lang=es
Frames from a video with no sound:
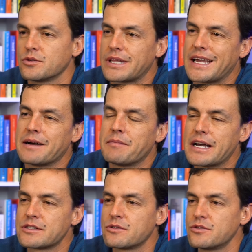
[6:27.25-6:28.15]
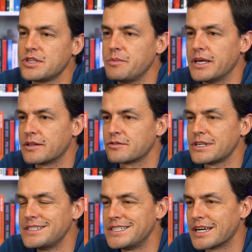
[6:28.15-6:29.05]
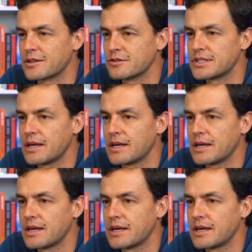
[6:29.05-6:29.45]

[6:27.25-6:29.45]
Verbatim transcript: o tenga más conocimientos en ciertos